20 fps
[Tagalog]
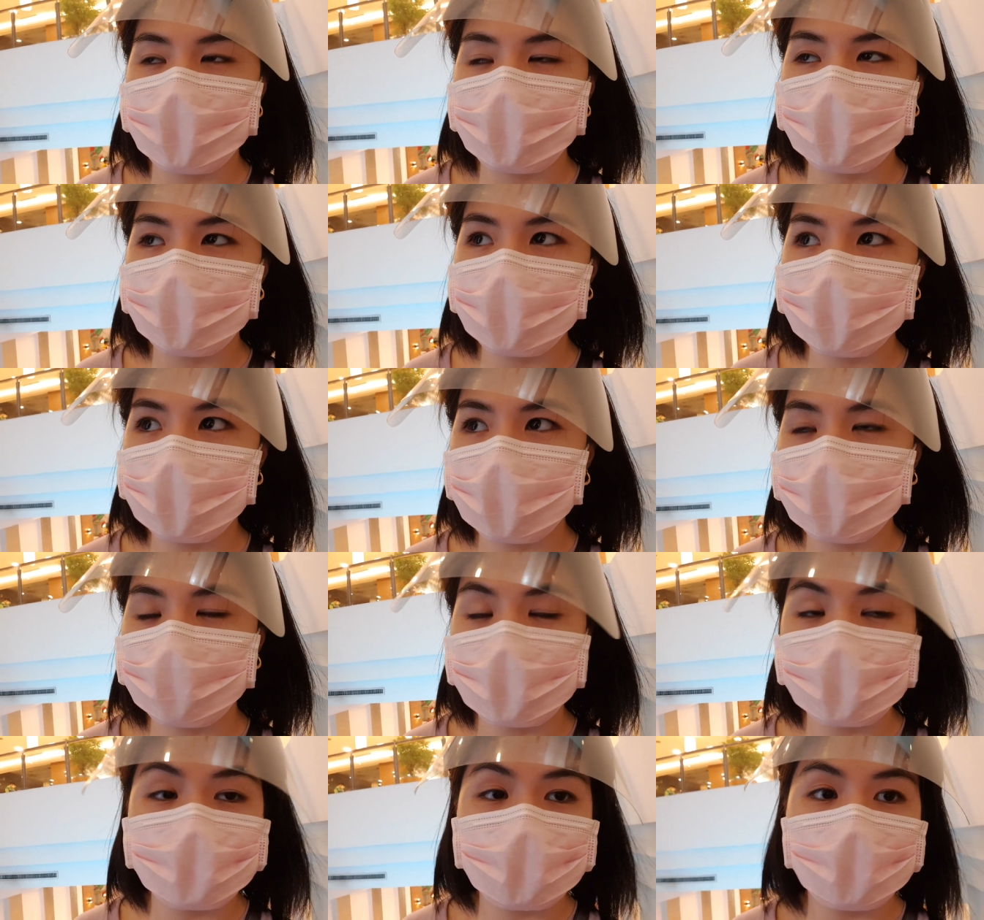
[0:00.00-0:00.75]
yung
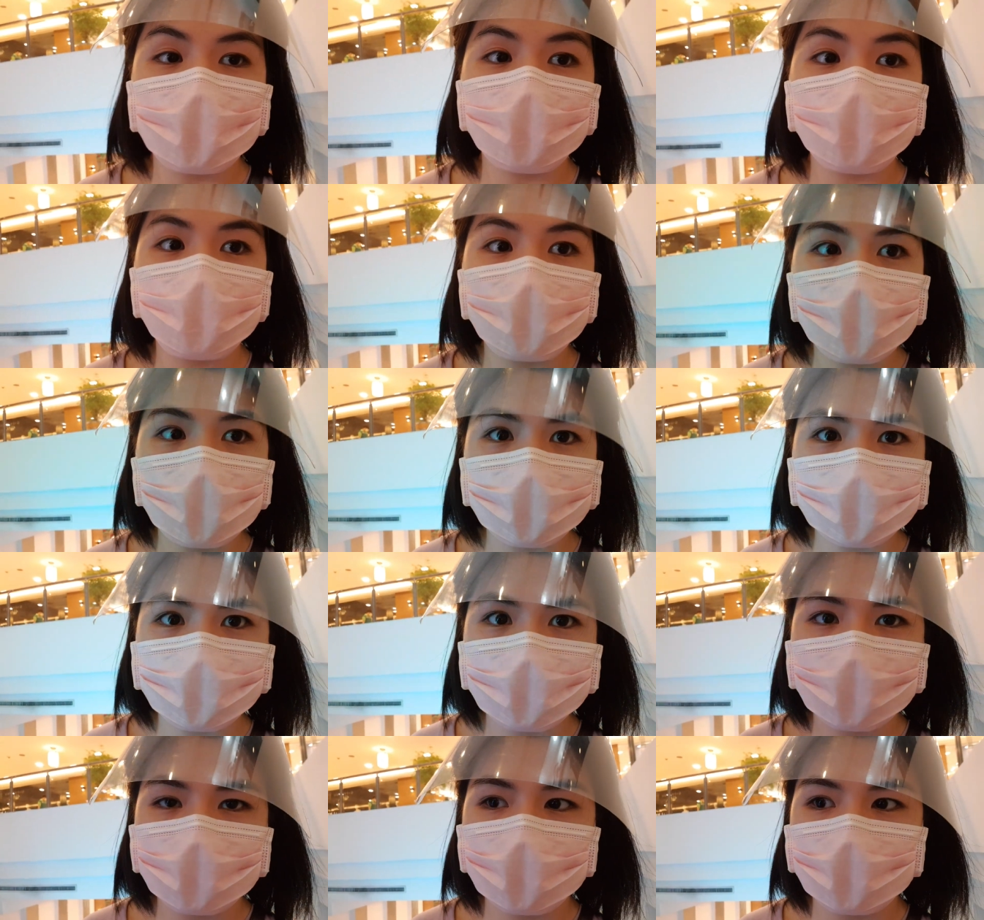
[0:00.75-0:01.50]
micellar
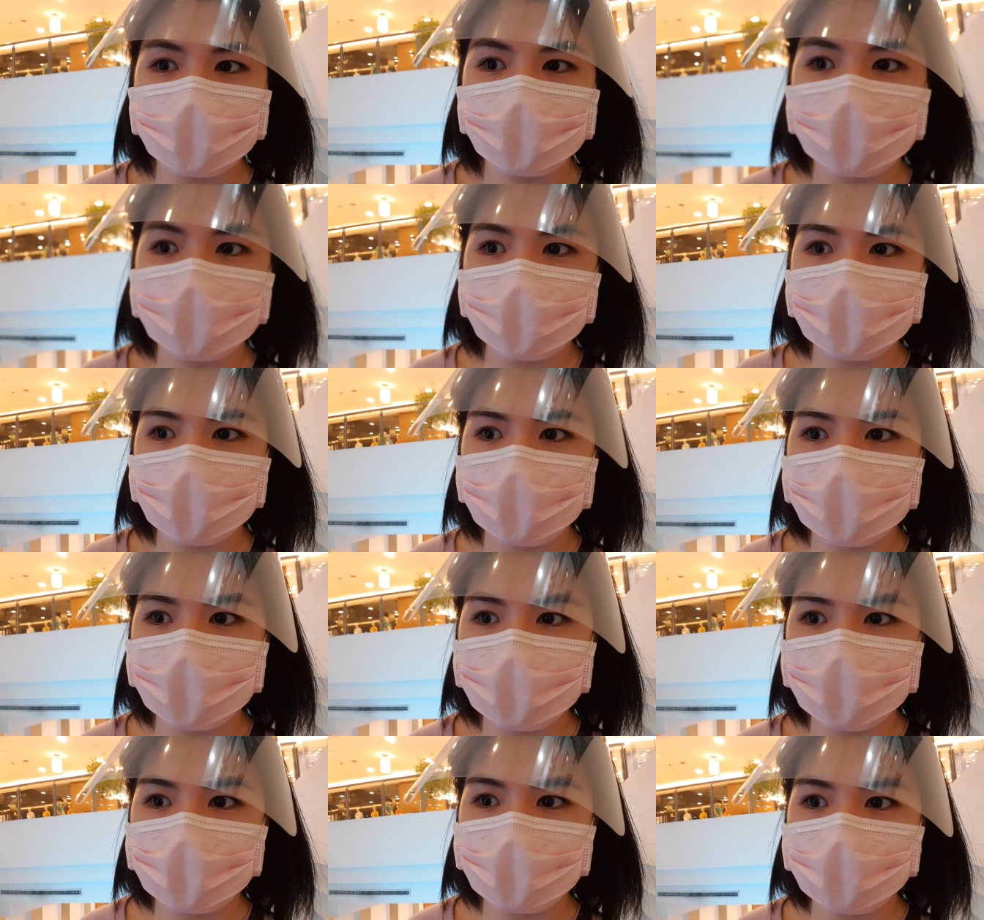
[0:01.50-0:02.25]
water and
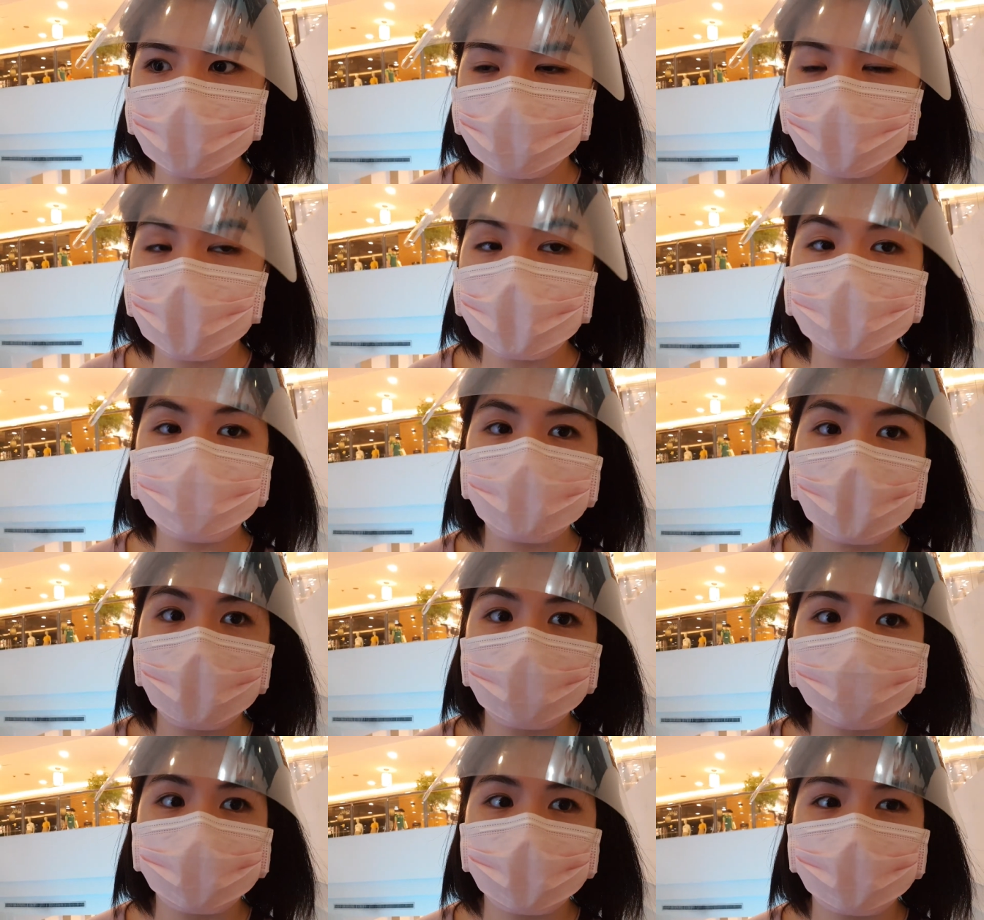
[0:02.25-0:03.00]
then face
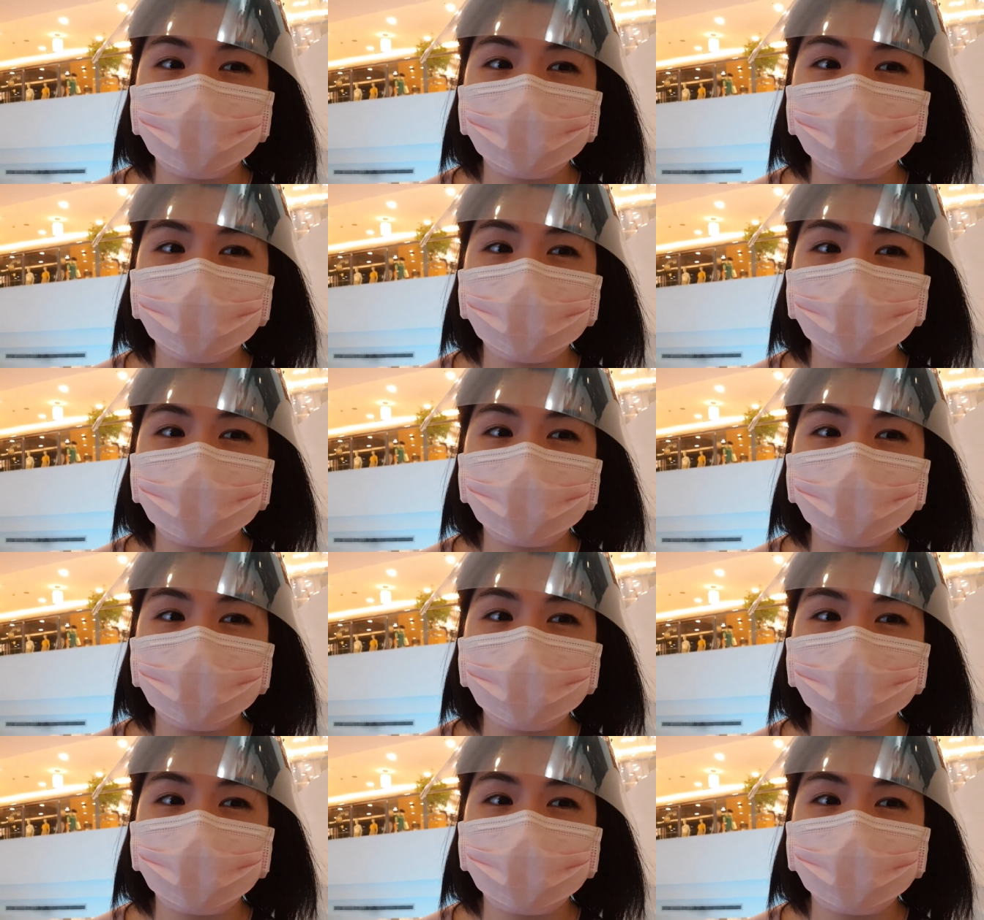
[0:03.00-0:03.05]
powder.